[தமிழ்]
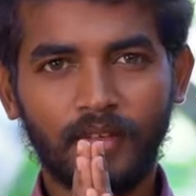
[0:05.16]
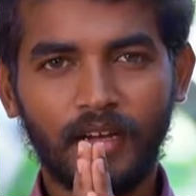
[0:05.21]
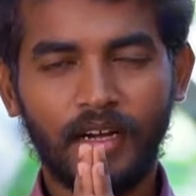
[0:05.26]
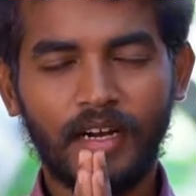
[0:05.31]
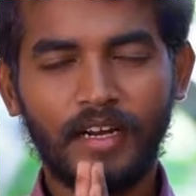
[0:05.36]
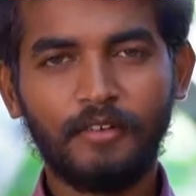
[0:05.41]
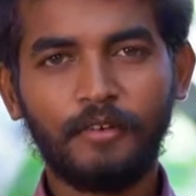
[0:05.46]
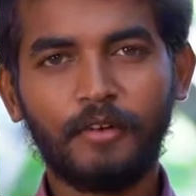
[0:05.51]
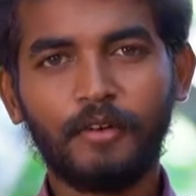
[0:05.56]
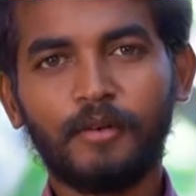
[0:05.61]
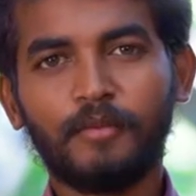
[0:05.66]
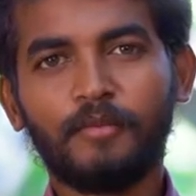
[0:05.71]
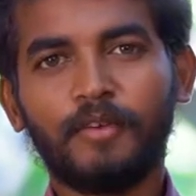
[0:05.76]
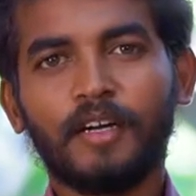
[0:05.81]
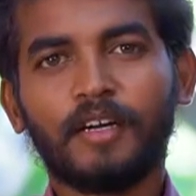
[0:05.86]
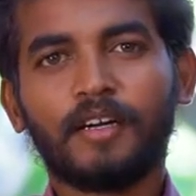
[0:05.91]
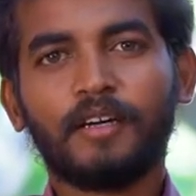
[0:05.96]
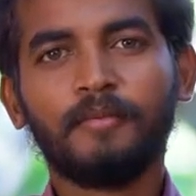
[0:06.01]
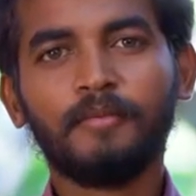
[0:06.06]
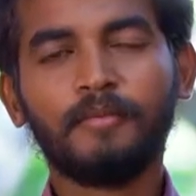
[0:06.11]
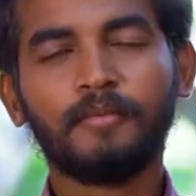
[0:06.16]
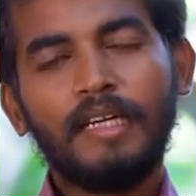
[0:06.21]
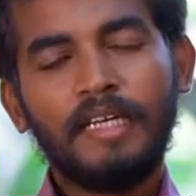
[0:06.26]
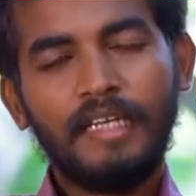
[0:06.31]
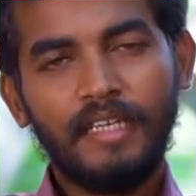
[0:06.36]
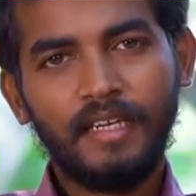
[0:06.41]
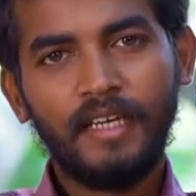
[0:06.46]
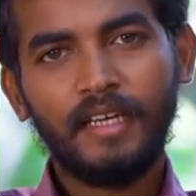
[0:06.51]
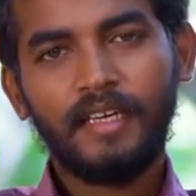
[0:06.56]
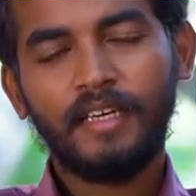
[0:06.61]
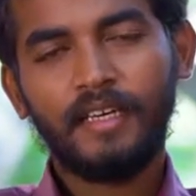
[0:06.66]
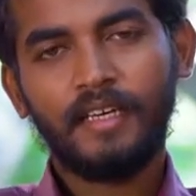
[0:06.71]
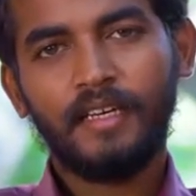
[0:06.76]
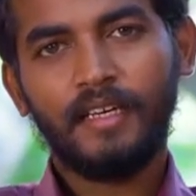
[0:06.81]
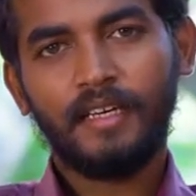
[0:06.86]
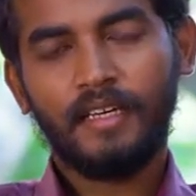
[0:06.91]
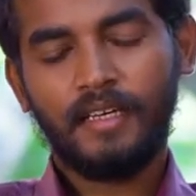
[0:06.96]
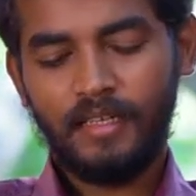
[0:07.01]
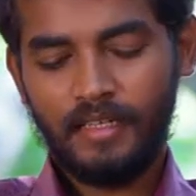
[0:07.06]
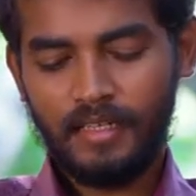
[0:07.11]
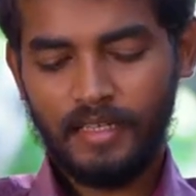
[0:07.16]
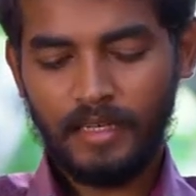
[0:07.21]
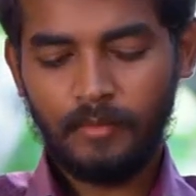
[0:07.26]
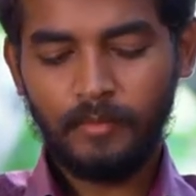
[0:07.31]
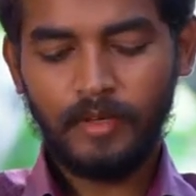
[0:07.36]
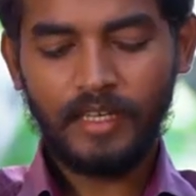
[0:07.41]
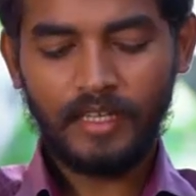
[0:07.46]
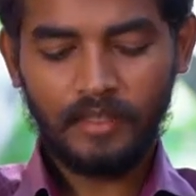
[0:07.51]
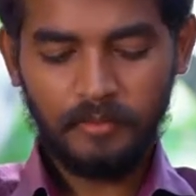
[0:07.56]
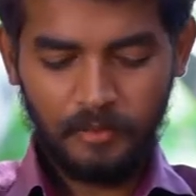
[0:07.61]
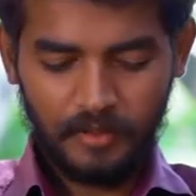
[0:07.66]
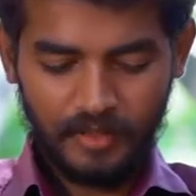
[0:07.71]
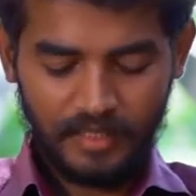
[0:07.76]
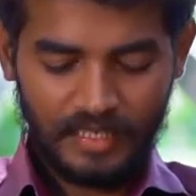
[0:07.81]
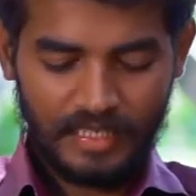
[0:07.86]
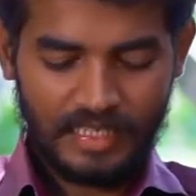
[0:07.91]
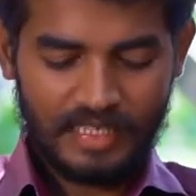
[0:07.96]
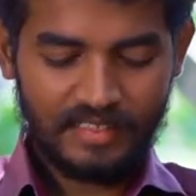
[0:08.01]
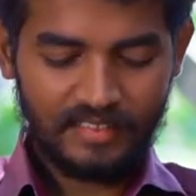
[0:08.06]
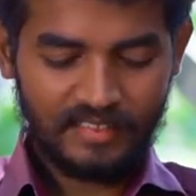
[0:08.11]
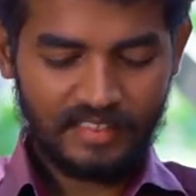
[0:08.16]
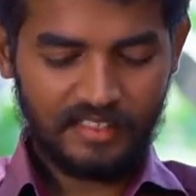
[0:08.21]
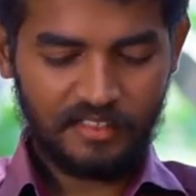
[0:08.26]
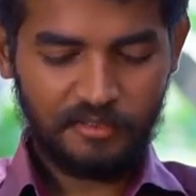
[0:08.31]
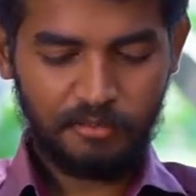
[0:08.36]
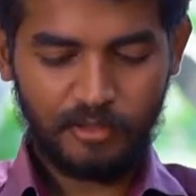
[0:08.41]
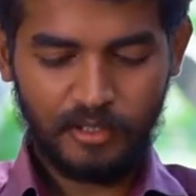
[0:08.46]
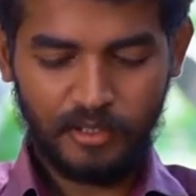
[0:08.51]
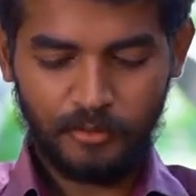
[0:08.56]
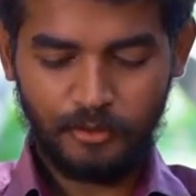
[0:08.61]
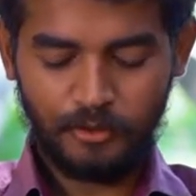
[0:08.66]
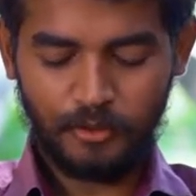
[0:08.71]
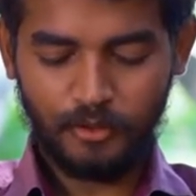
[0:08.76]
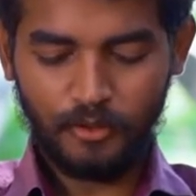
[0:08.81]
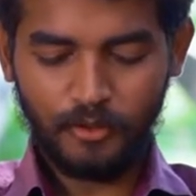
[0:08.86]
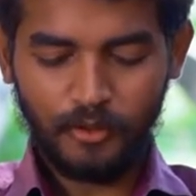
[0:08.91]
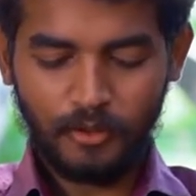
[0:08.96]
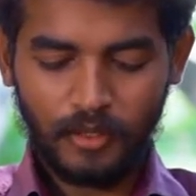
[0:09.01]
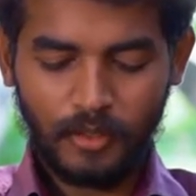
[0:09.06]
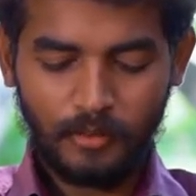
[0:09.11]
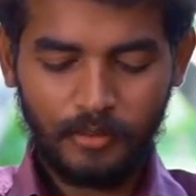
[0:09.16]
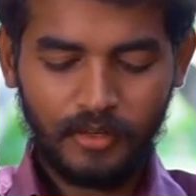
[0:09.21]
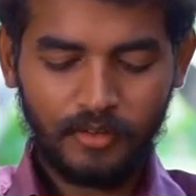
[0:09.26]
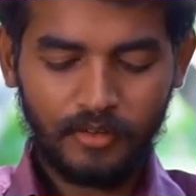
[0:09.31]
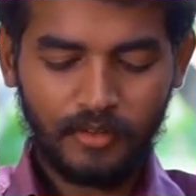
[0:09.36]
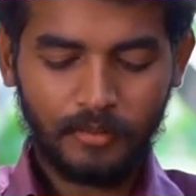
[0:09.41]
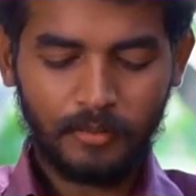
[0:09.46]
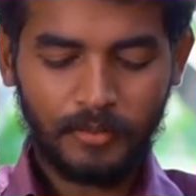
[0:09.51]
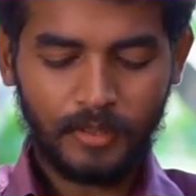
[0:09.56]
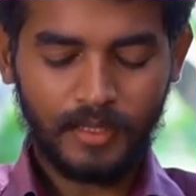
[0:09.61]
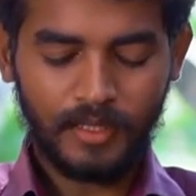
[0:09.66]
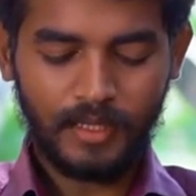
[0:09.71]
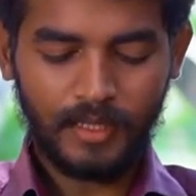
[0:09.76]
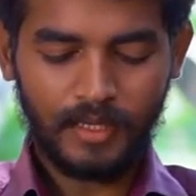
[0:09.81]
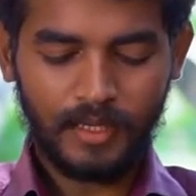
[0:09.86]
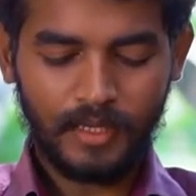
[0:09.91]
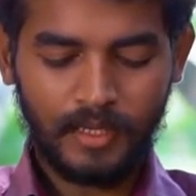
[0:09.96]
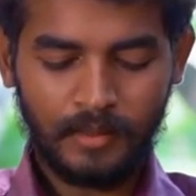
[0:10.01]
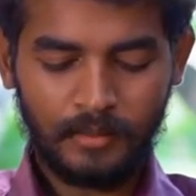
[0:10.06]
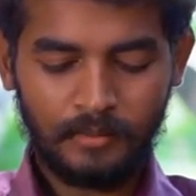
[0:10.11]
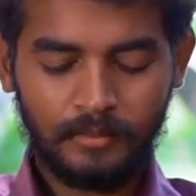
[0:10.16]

அனைவருக்கும் வணக்கம் இன்றைக்கி நம்ம எதை பற்றி டிஸ்கஸ் பண்ண போகிறோம் அப்படின்னு வந்து பார்த்திங்கன்னா